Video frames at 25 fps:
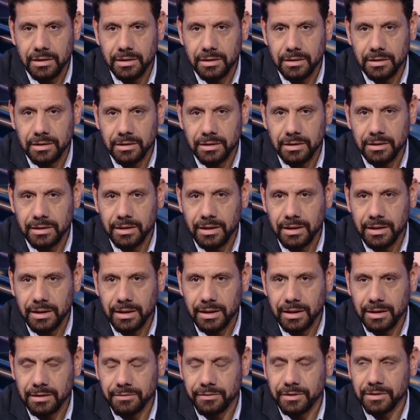ان النادي الاهلي
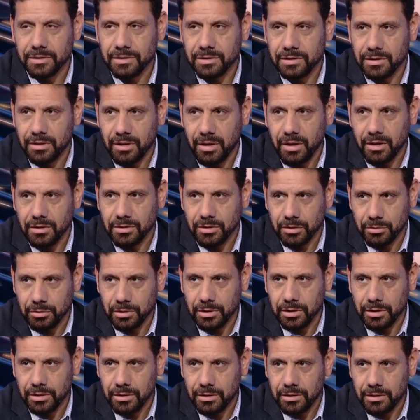خد فتره راحه
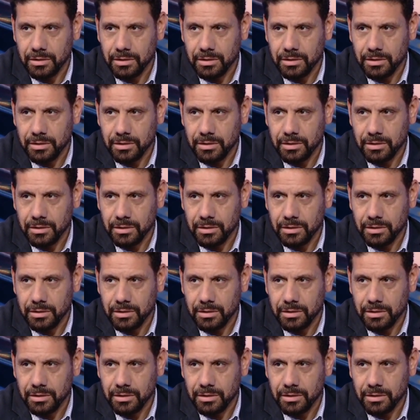طويله